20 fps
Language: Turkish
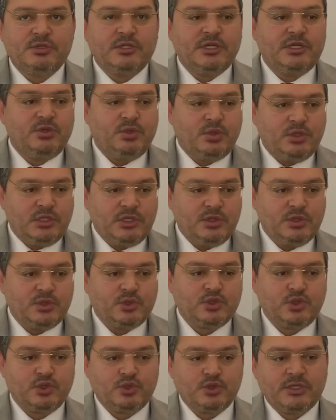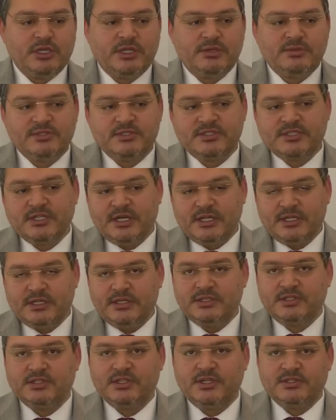buradan öneriyoruz çocuklarımızın
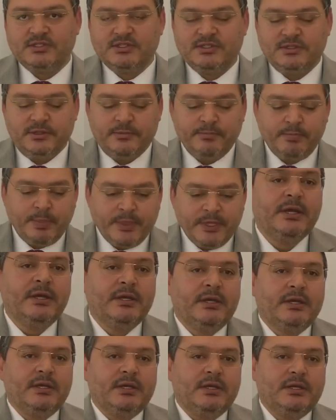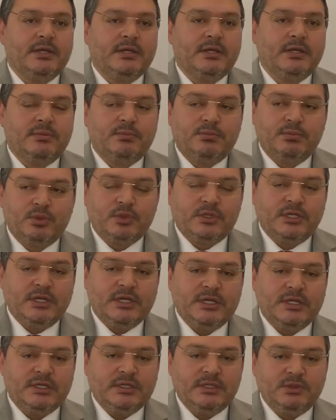sağlığı içerisinde. Ee,
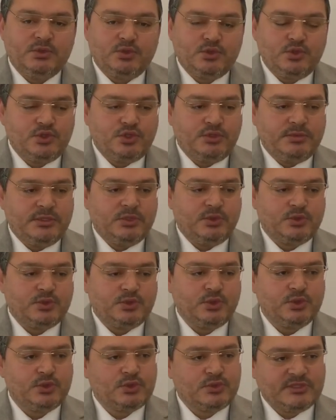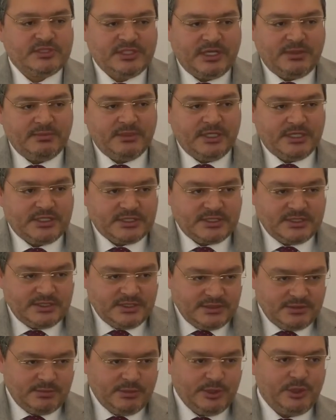burada üçüncü bir husus
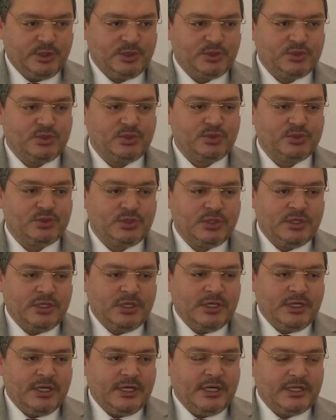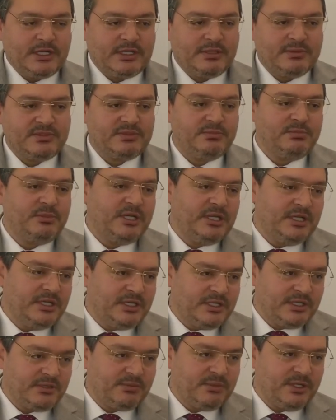zamlar biliyorsunuz halkımızın
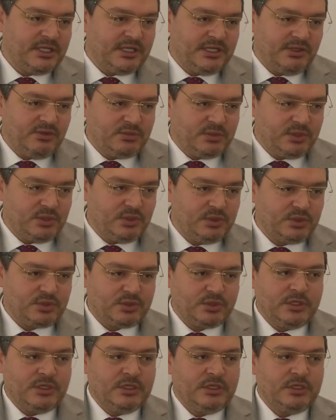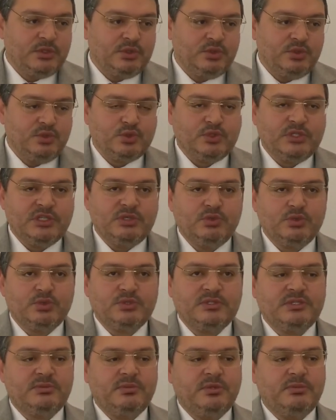belini kırmaya devam ediyor. Yüzde
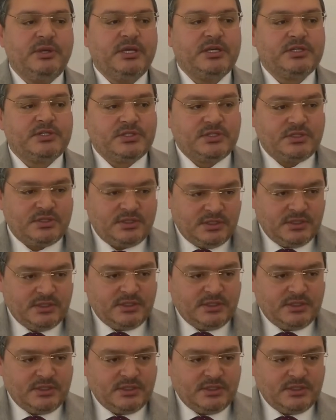125